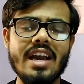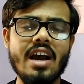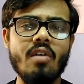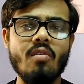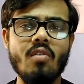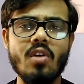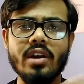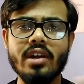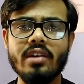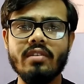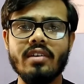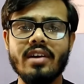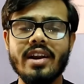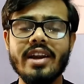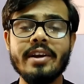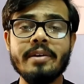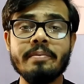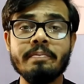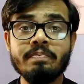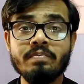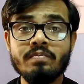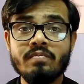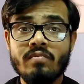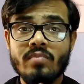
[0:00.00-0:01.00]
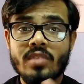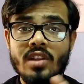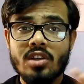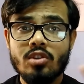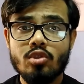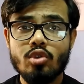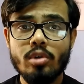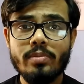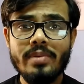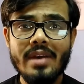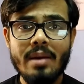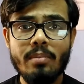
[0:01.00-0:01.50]
या वॉट एवर राइट
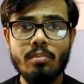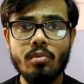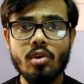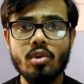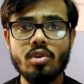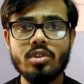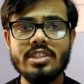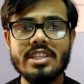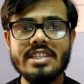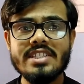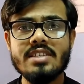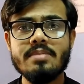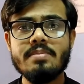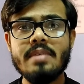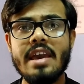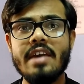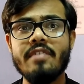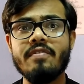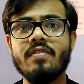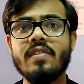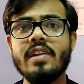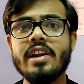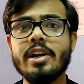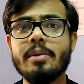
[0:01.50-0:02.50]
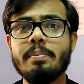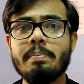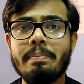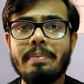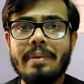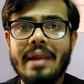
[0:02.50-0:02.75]
जो भी आप बोलो जैसे भी एफिलेट